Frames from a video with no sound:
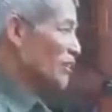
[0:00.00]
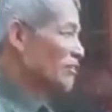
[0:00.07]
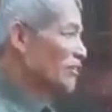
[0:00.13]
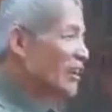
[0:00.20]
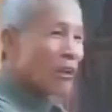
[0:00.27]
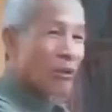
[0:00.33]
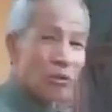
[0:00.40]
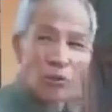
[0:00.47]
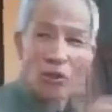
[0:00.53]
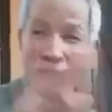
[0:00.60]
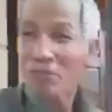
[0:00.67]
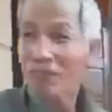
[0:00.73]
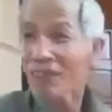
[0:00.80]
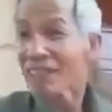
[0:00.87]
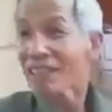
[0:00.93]
nó là không tốt
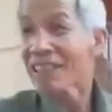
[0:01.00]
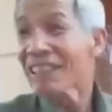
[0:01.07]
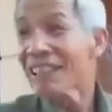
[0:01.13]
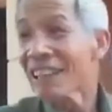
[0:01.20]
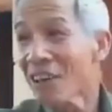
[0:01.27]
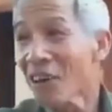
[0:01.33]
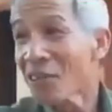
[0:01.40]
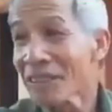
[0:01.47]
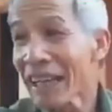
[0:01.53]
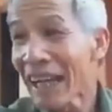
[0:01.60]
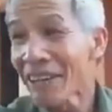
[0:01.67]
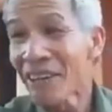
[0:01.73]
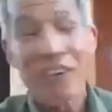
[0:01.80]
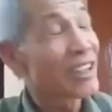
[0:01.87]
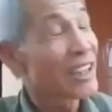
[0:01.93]
mình nhìn kia đó ông
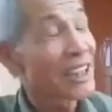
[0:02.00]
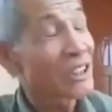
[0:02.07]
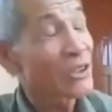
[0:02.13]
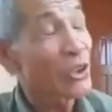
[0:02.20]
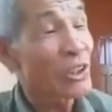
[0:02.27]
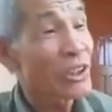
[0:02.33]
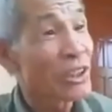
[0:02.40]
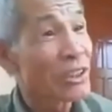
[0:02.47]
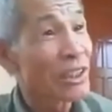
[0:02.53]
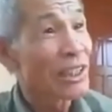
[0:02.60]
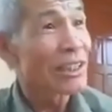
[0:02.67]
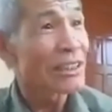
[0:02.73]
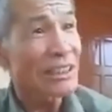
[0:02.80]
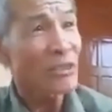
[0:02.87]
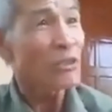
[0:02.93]
này của nó lại tốt hơn
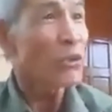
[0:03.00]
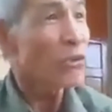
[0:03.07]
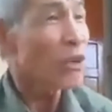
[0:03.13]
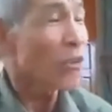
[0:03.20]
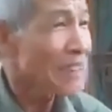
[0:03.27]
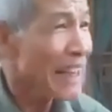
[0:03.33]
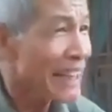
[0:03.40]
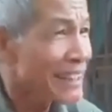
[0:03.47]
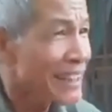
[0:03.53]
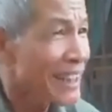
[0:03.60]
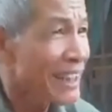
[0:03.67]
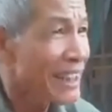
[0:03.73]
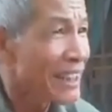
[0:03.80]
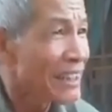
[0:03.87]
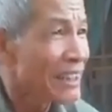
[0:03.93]
người ta dùng ông này
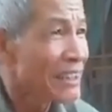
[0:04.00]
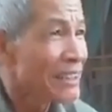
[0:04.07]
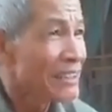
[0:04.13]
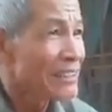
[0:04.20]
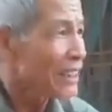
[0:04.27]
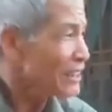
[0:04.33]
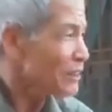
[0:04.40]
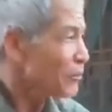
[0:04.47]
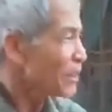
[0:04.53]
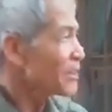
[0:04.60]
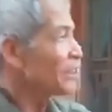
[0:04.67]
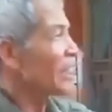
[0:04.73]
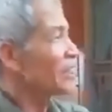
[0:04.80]
quá thế nhưng bây giờ